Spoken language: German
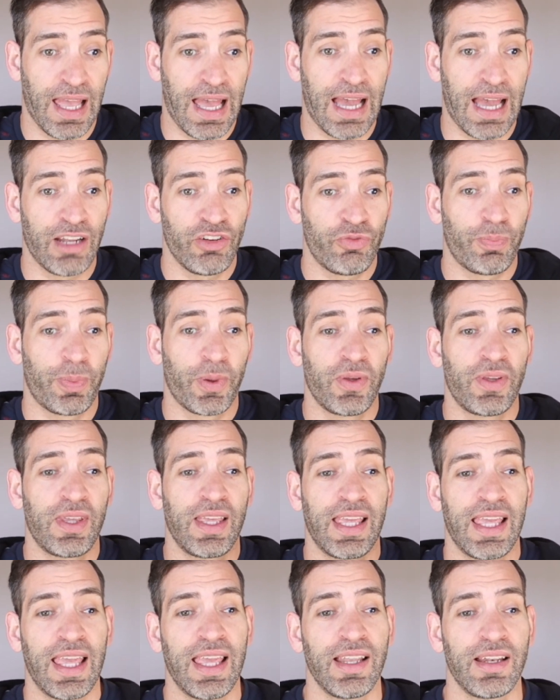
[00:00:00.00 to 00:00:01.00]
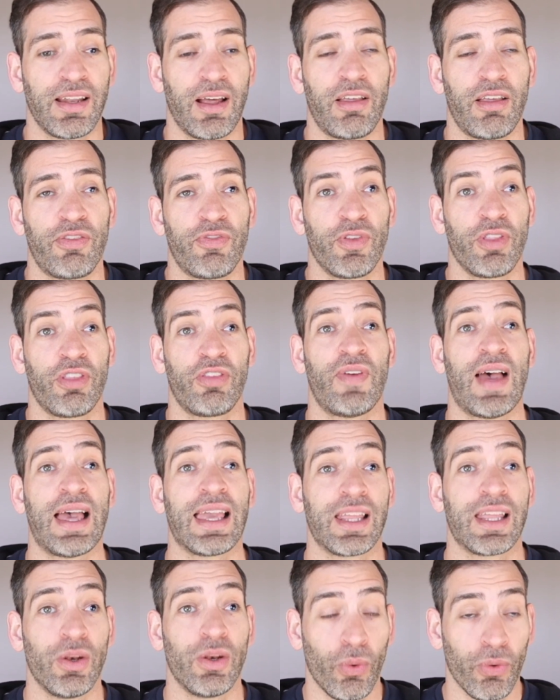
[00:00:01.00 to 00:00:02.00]
Einsprüche gegen das von
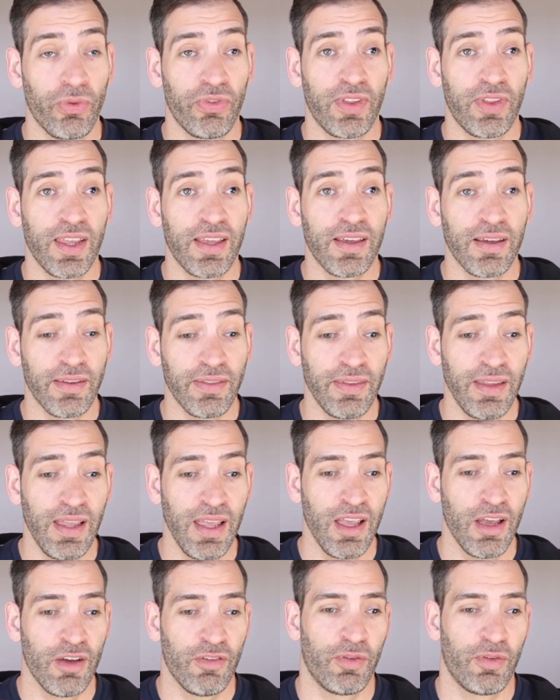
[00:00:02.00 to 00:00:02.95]
zwei Gnostikern,